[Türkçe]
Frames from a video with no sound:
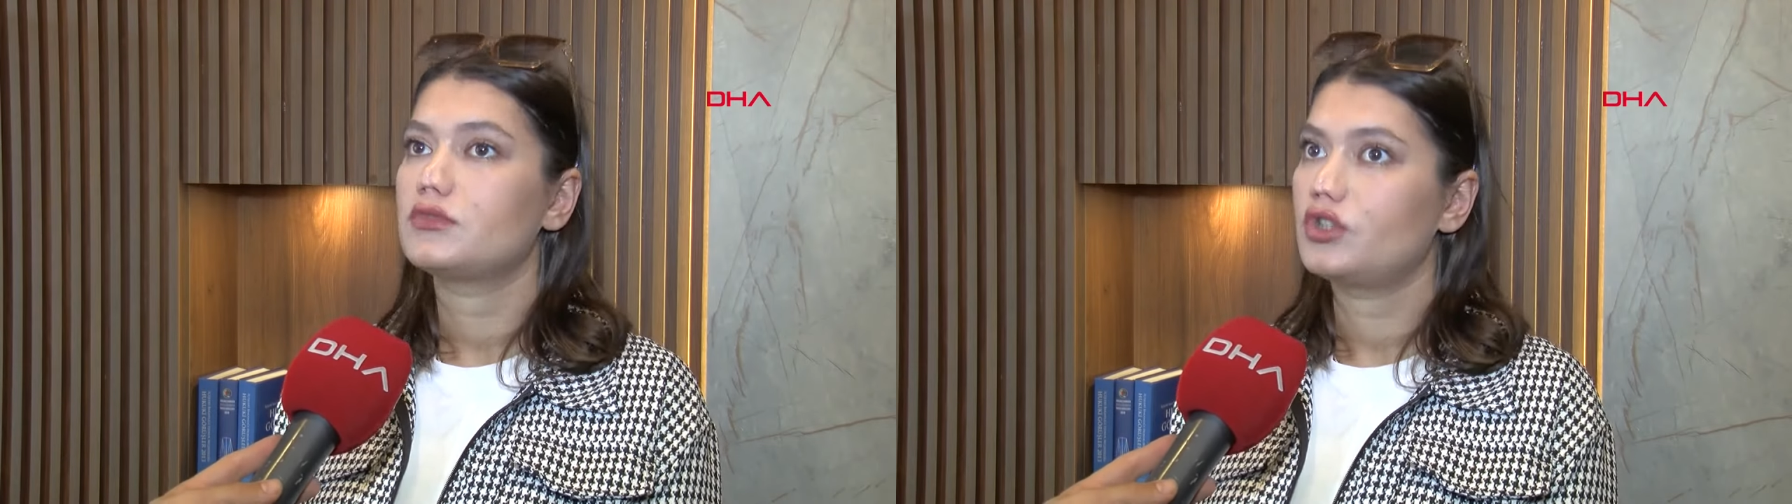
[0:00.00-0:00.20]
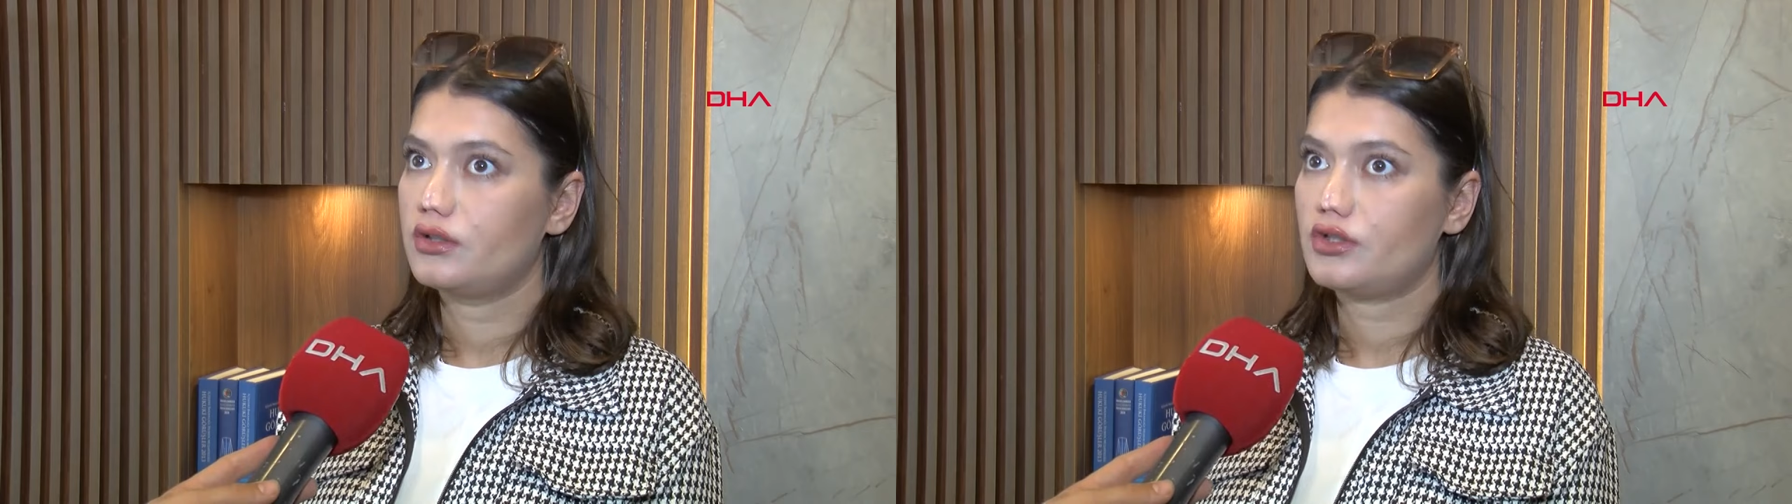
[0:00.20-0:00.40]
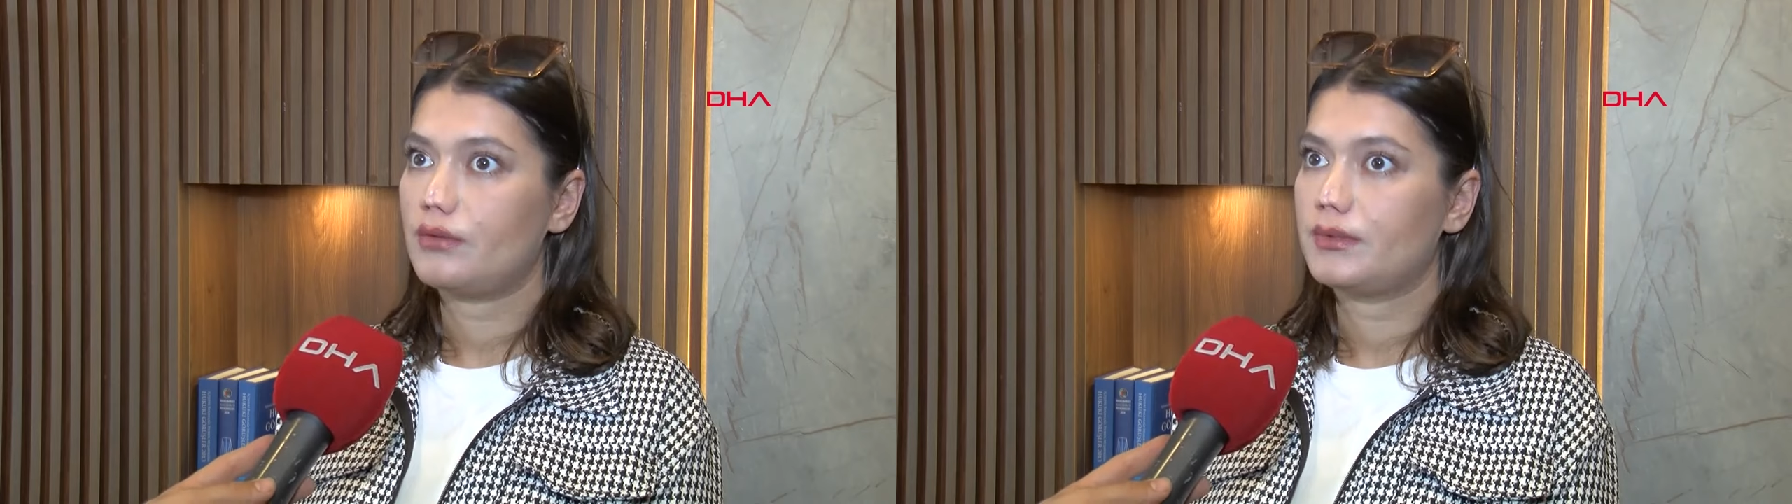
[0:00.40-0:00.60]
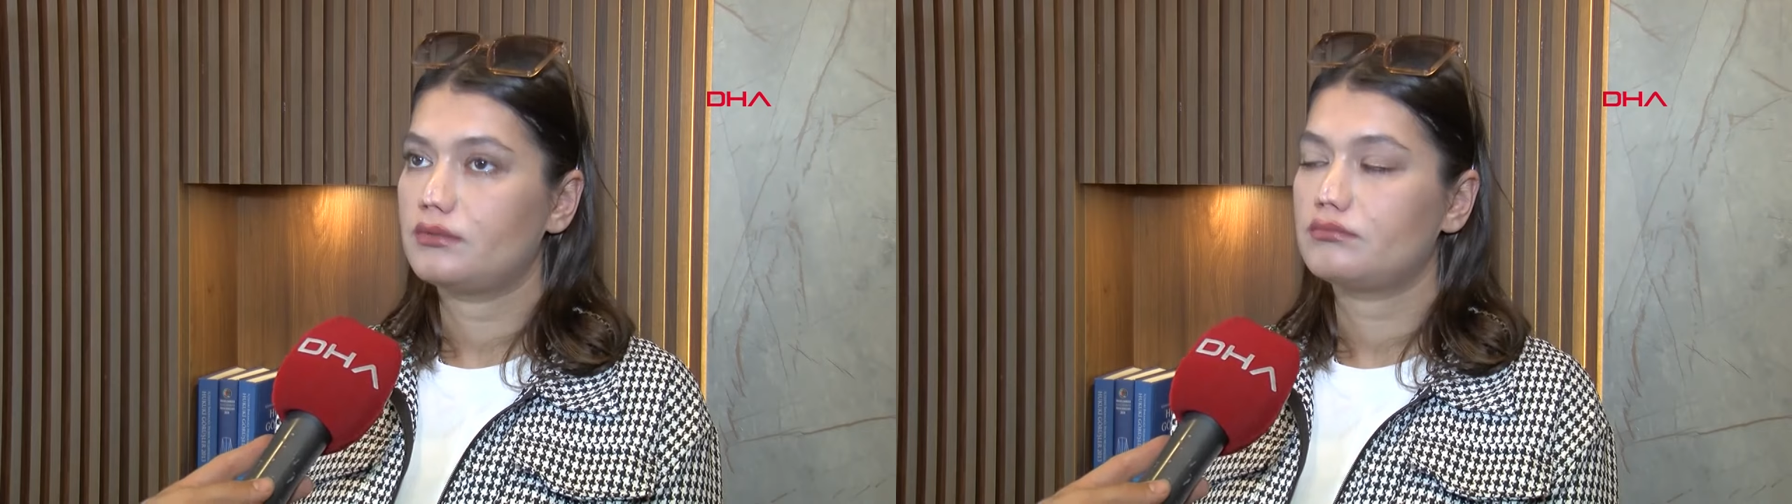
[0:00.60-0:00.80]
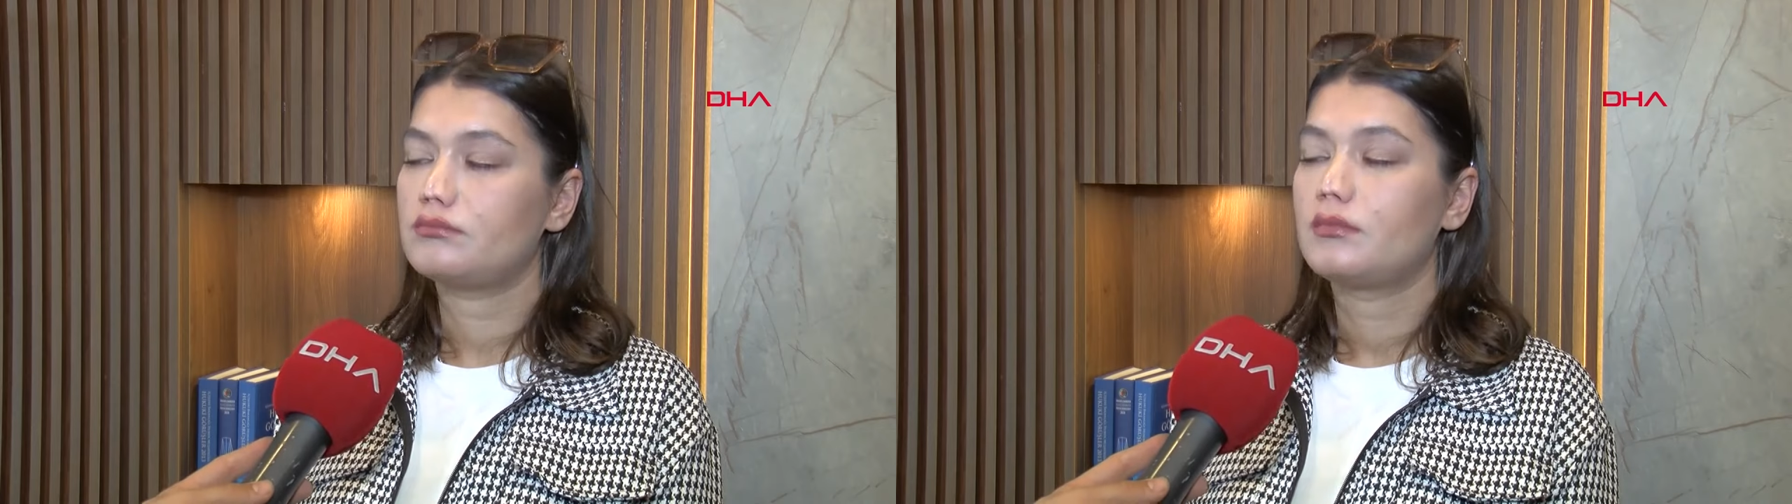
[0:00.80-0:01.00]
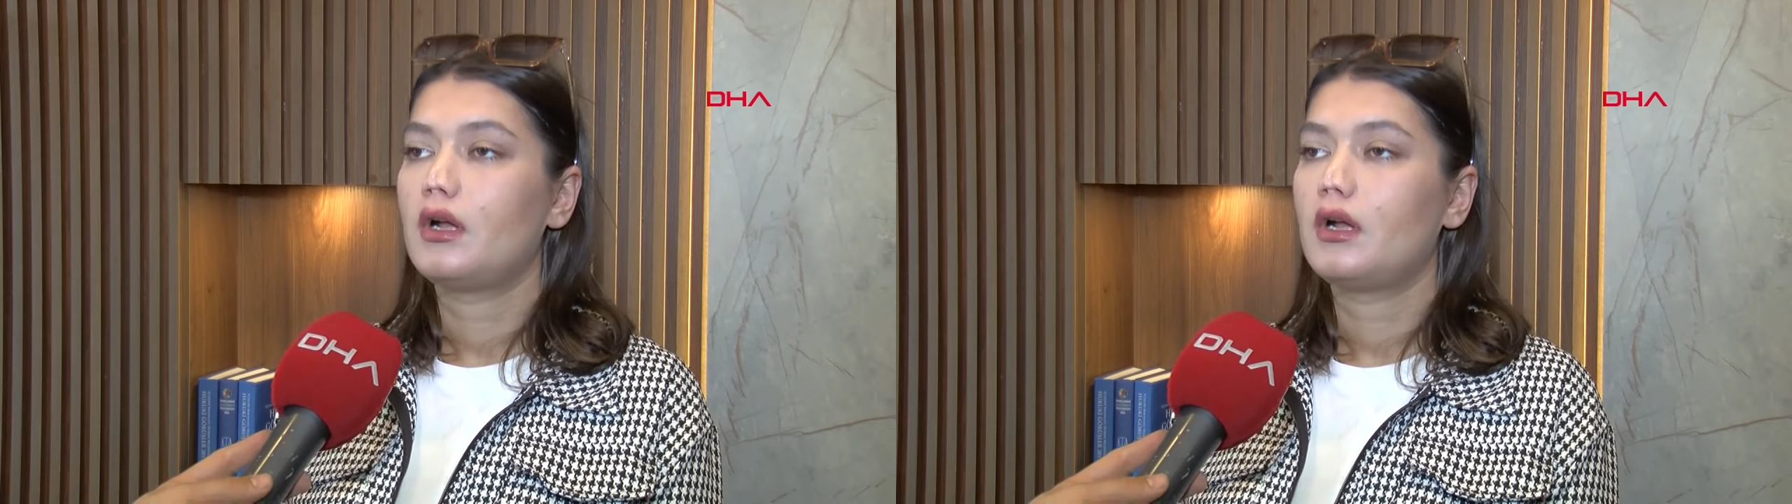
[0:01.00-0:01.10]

Çalışamadım.